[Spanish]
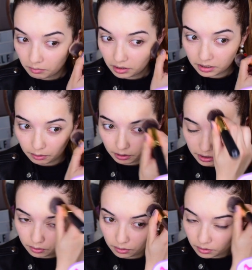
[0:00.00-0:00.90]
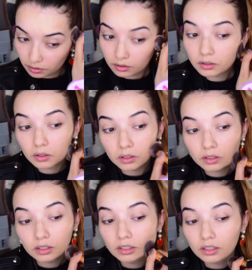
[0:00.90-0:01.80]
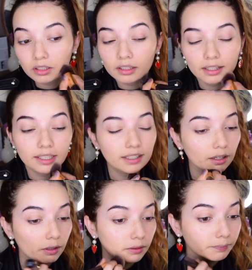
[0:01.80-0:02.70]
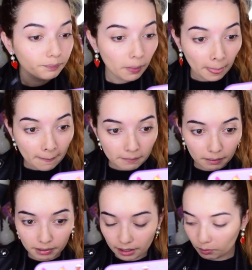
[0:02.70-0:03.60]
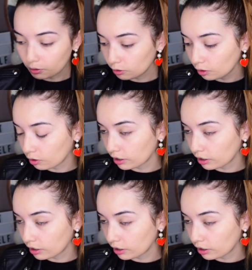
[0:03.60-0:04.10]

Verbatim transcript: Me hice hoy esto. Así que bueno, voy a aplicar un poquito de